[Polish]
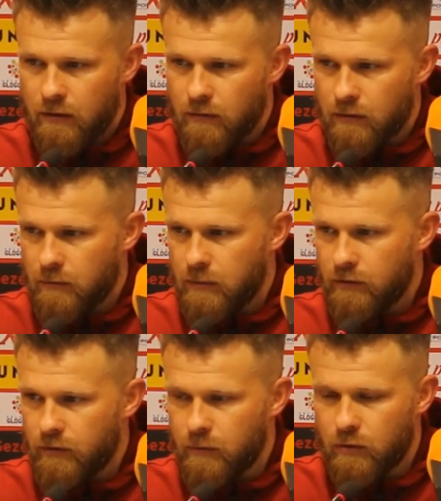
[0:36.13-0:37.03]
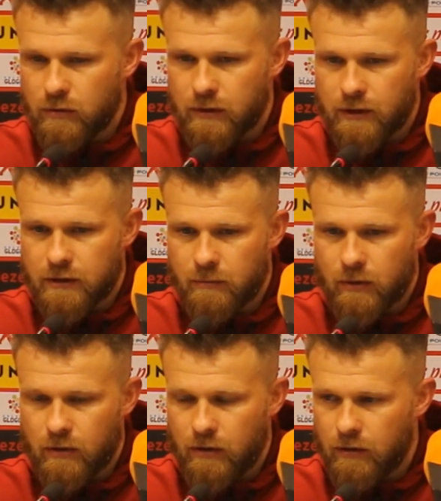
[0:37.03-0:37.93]
chyba dwie minuty tracimy
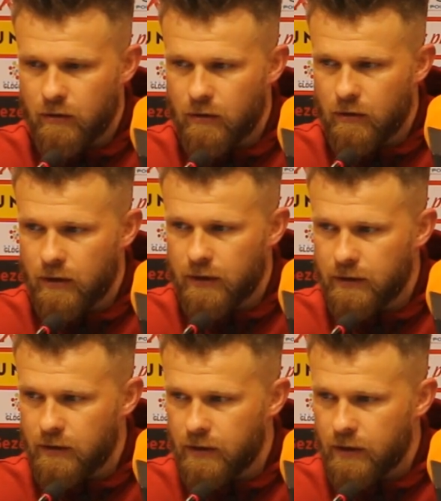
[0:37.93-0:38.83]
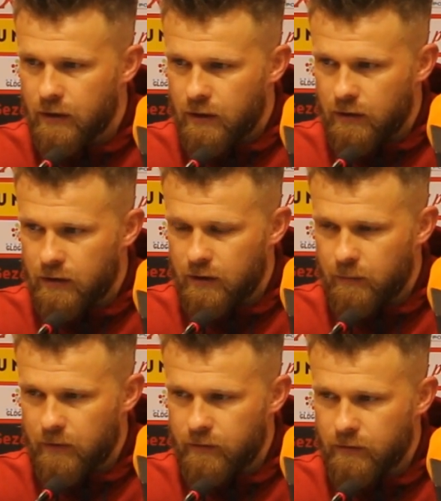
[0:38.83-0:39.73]
kolejnego gola i, i tak
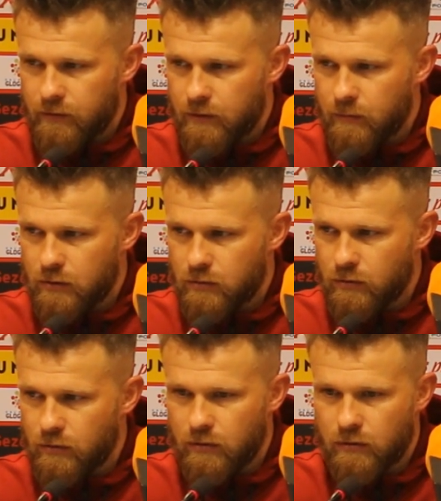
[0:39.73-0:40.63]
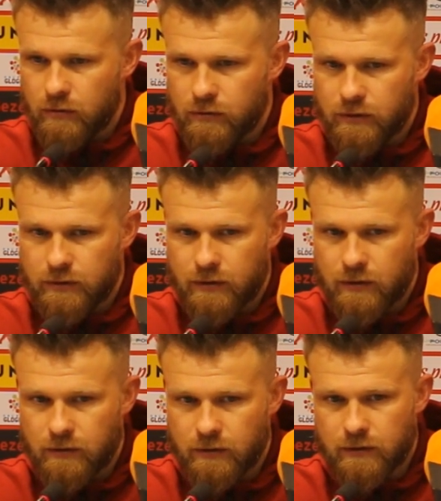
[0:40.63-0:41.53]
naprawdę w tym meczu no, nic,
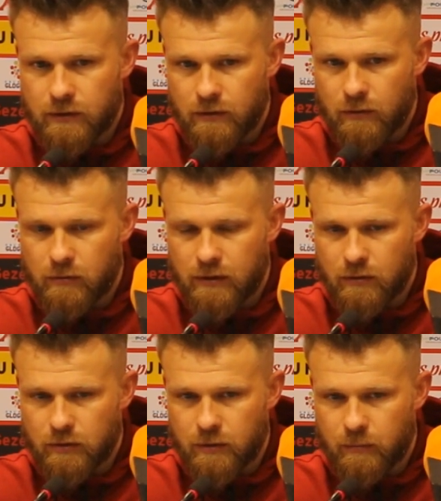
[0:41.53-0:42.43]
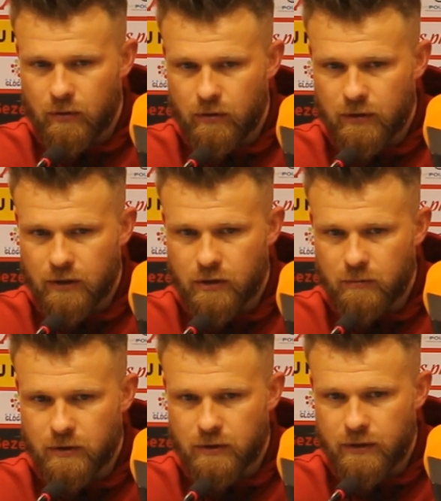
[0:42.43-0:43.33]
nic nie układało się po naszej
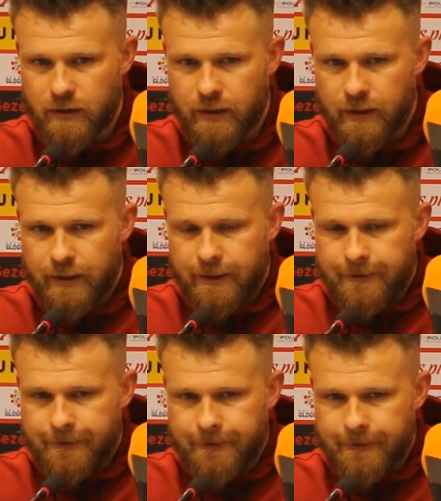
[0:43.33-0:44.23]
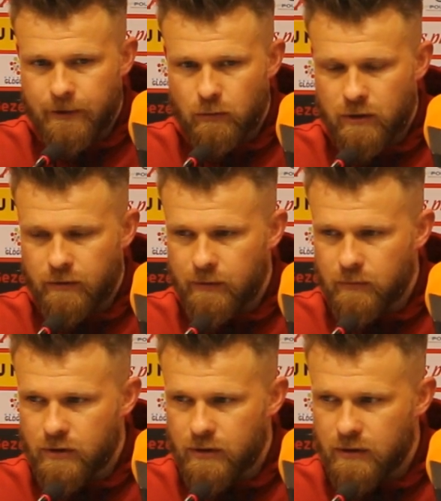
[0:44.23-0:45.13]
myśli. Y, nie ukrywam,
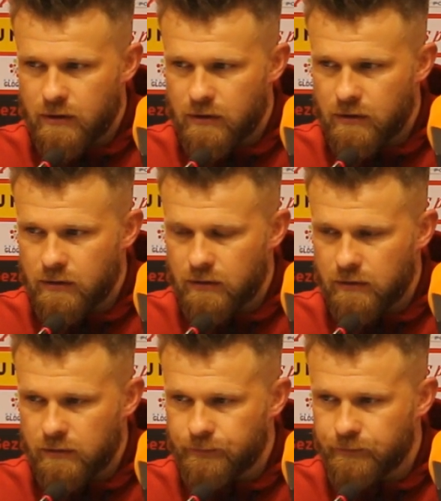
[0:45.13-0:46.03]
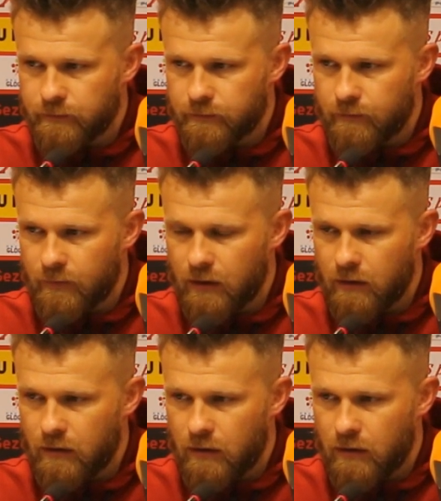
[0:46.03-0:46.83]
że, mm,